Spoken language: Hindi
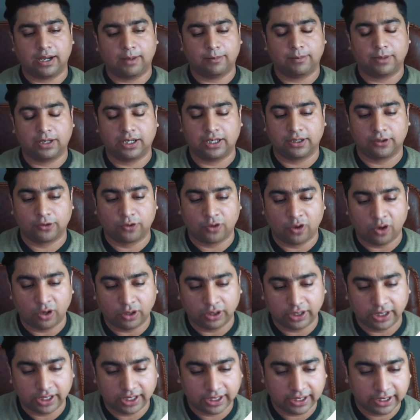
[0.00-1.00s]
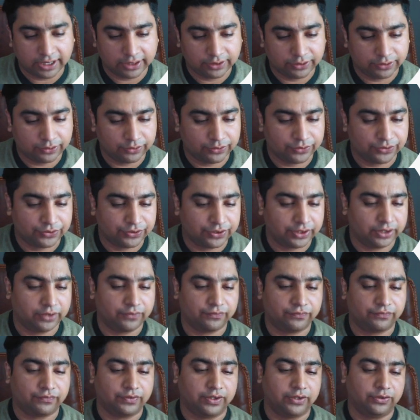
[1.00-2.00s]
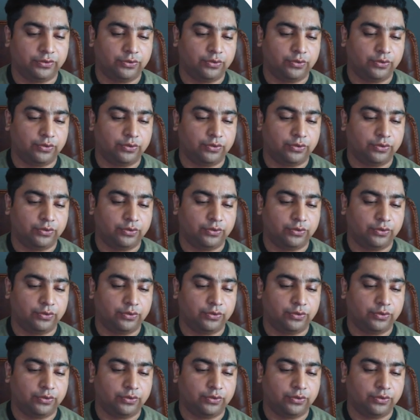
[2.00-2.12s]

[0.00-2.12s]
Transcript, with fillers: आप अगर गौर करें तो सिर्फ